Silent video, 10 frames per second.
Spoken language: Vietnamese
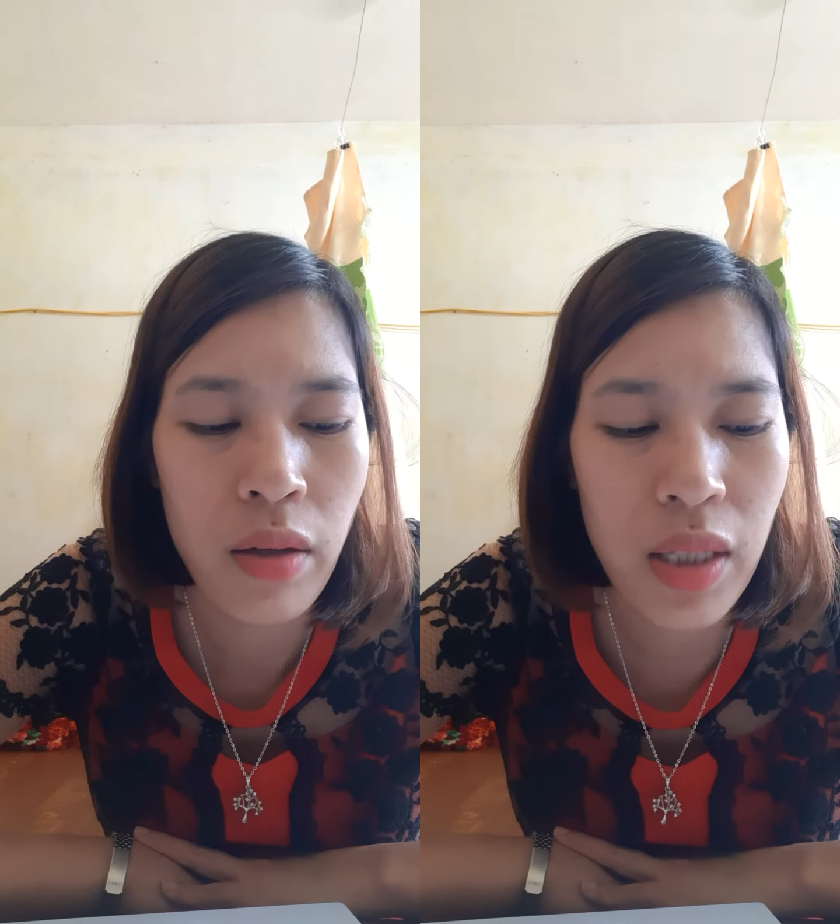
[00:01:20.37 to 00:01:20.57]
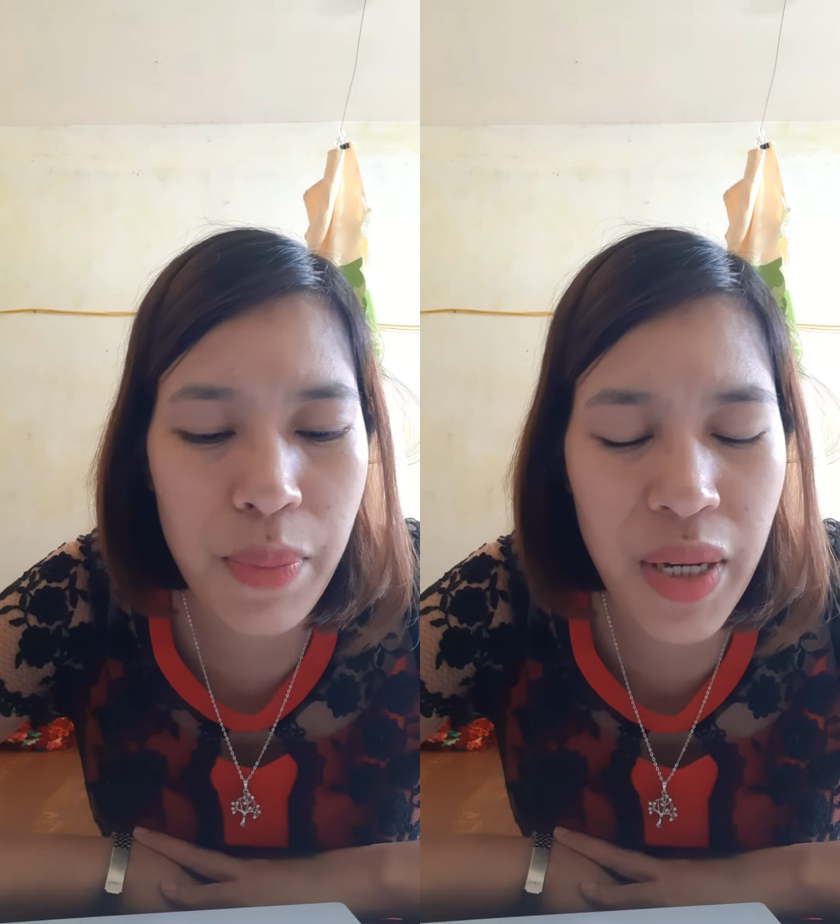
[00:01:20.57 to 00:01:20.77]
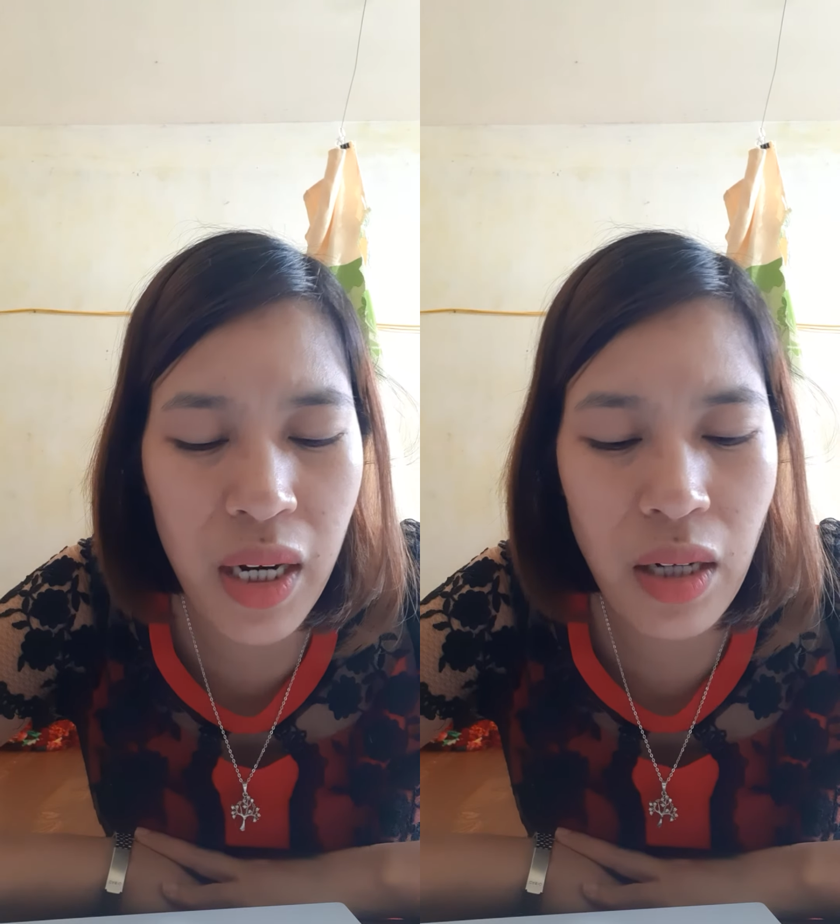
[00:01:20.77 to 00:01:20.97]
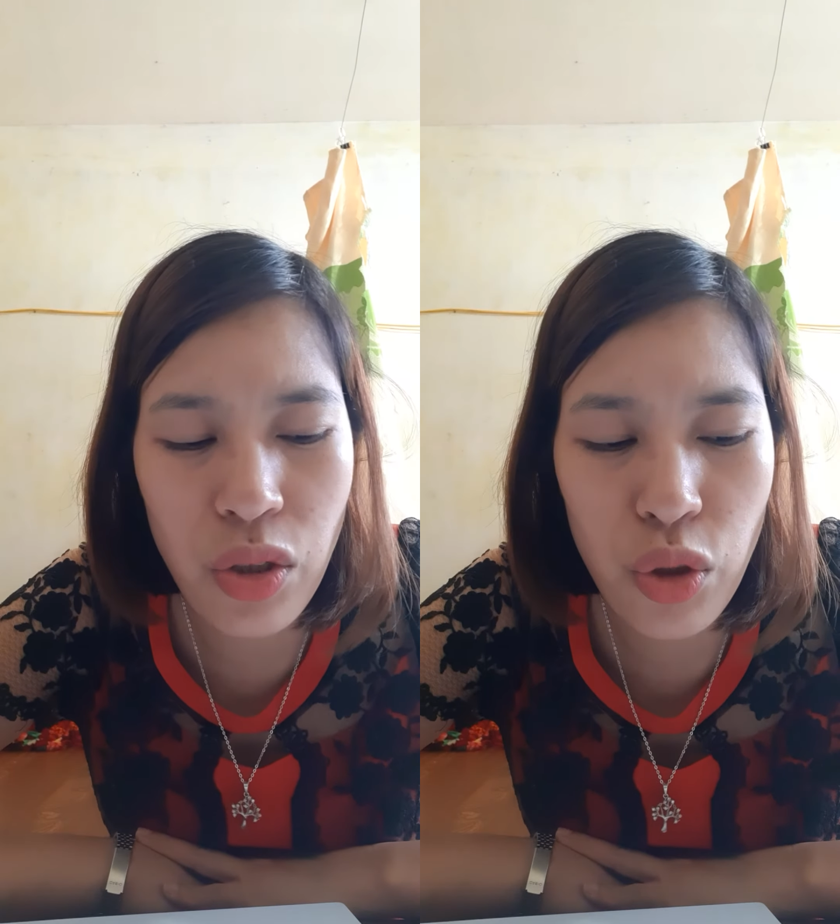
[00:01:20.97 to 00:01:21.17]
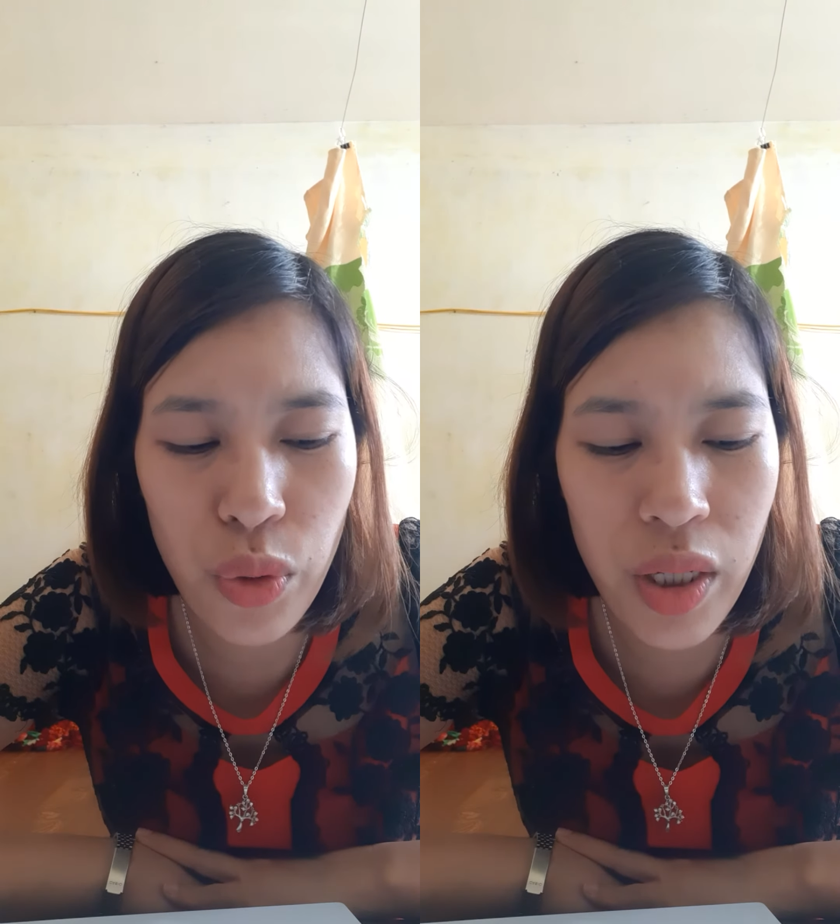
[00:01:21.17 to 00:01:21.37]
thì mình
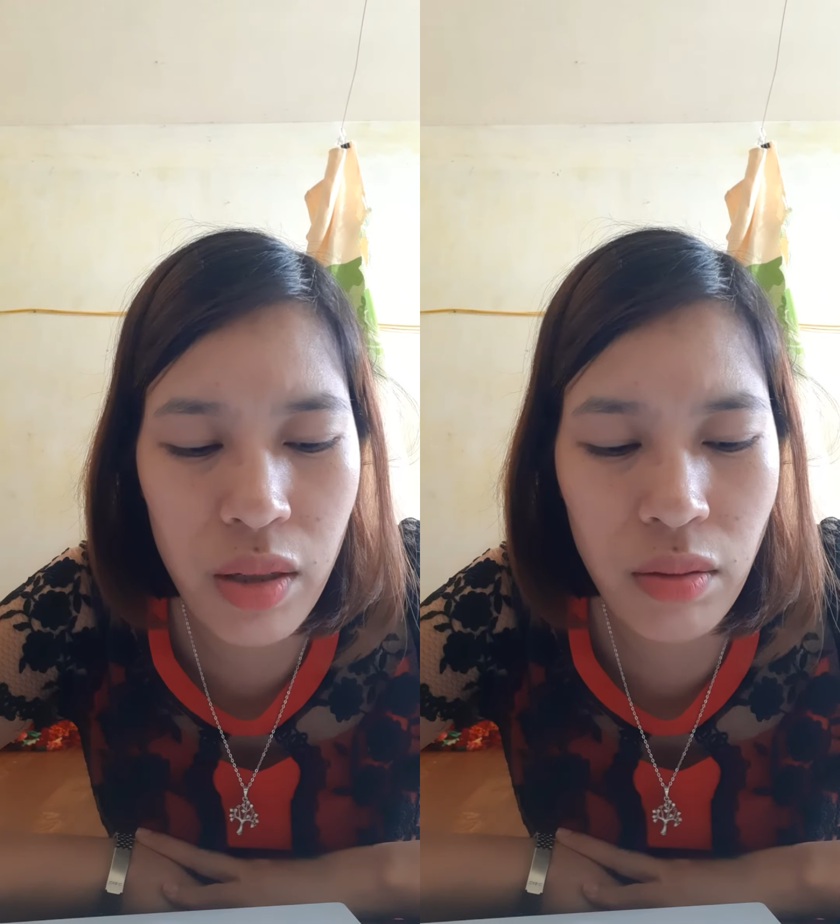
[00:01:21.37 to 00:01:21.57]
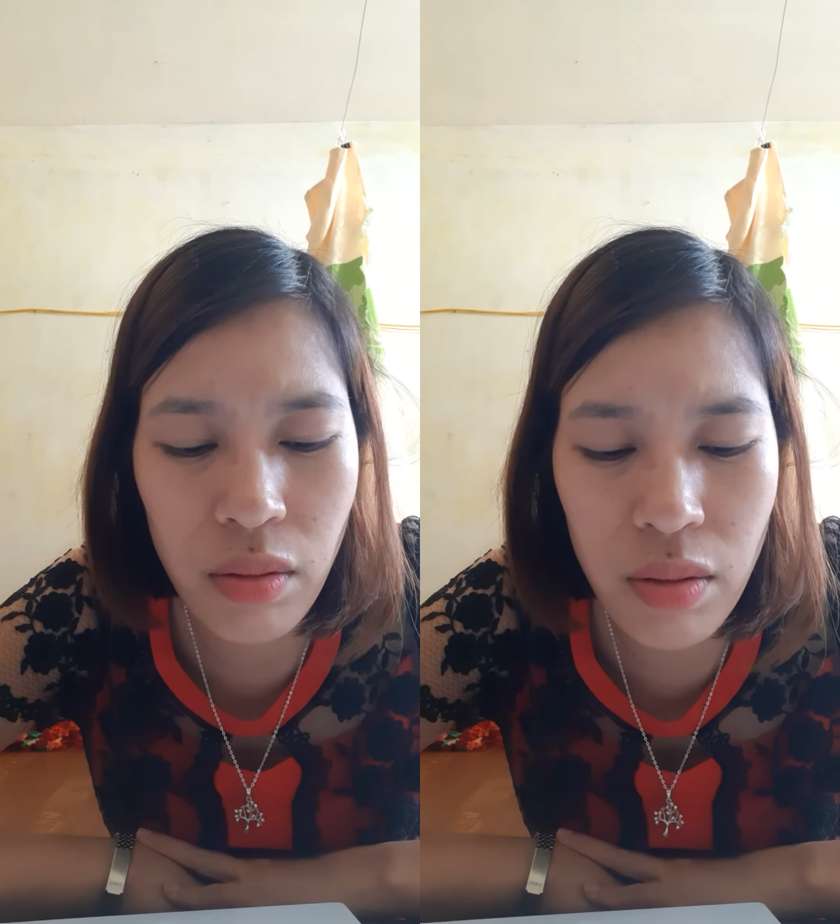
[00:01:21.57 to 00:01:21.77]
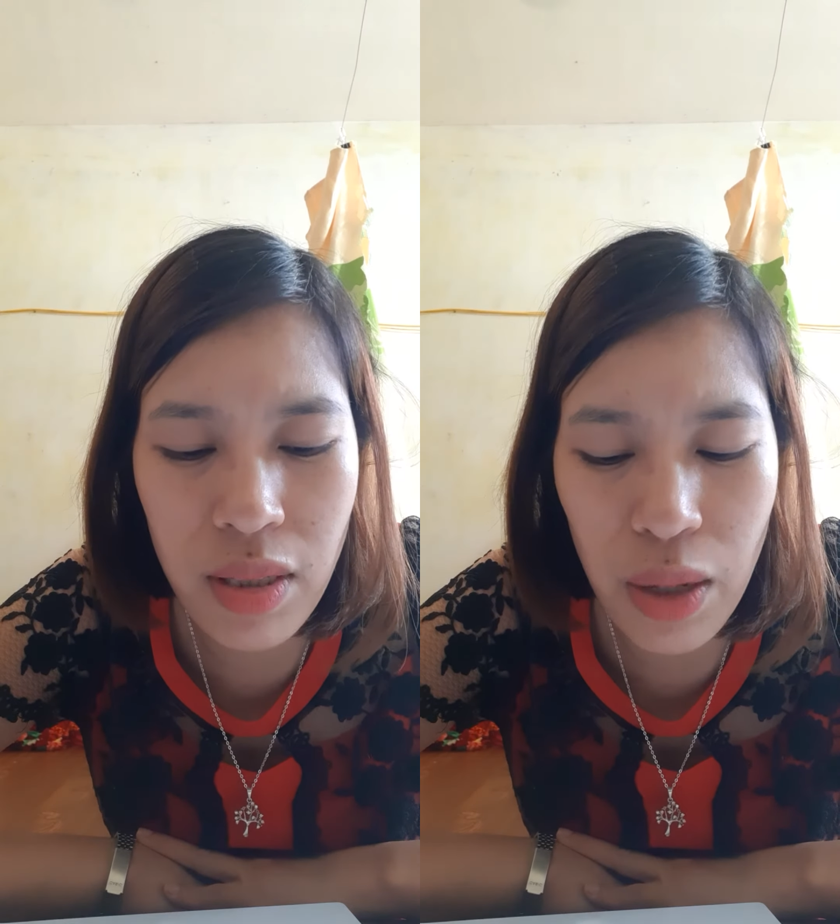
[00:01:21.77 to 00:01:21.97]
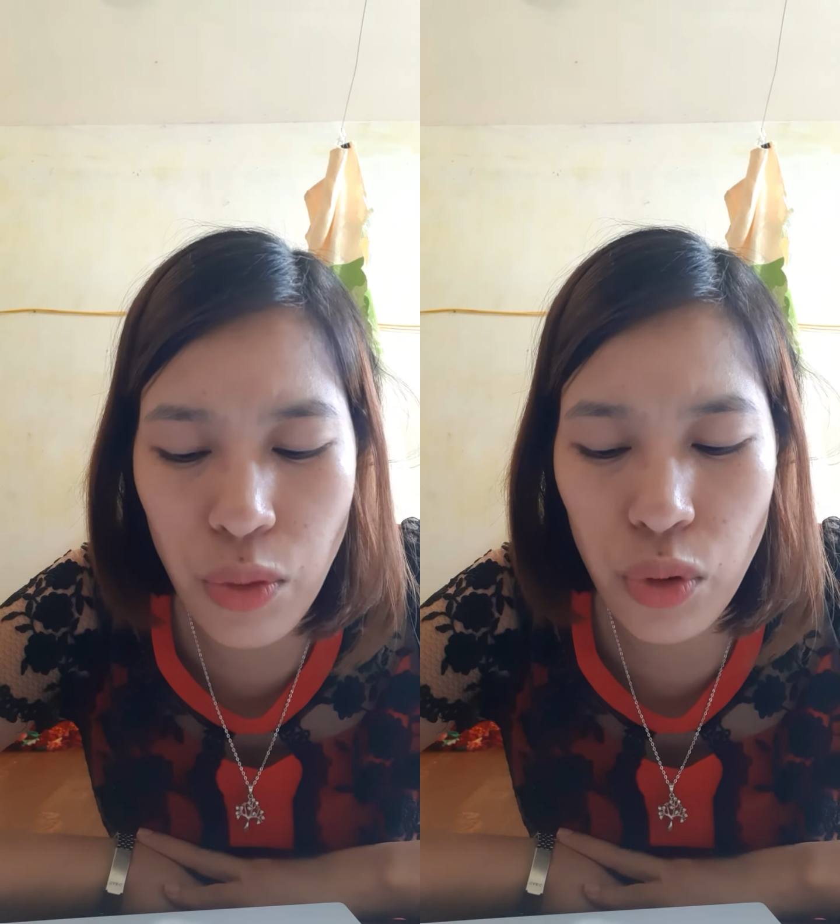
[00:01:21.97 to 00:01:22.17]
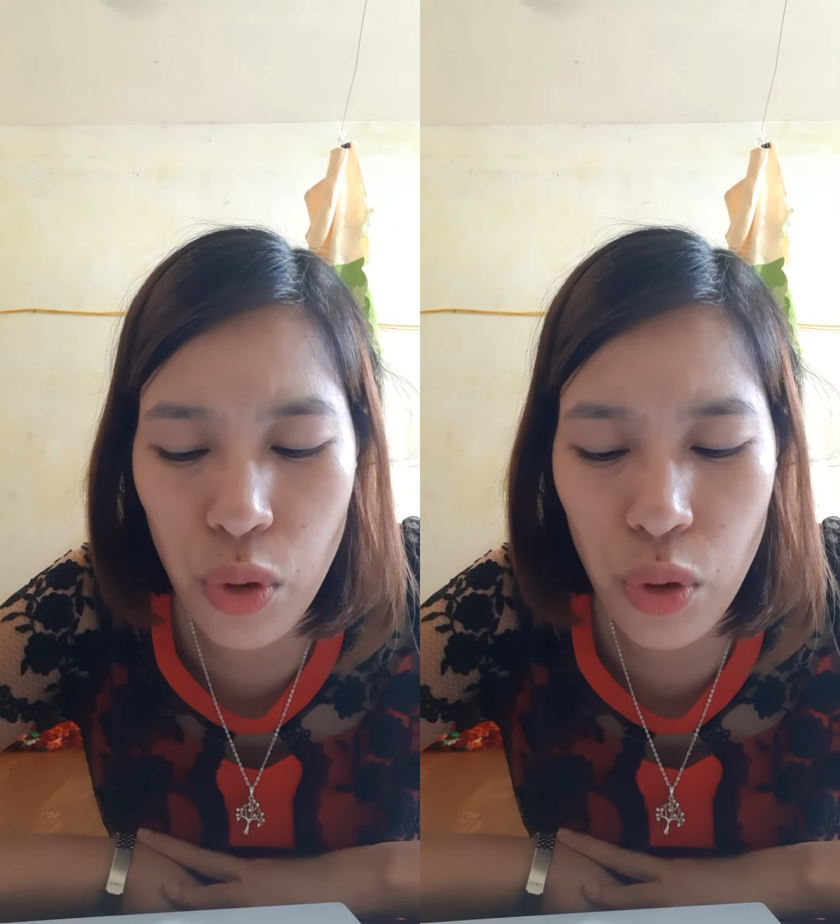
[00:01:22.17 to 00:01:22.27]
cần chú ý những từ sau cho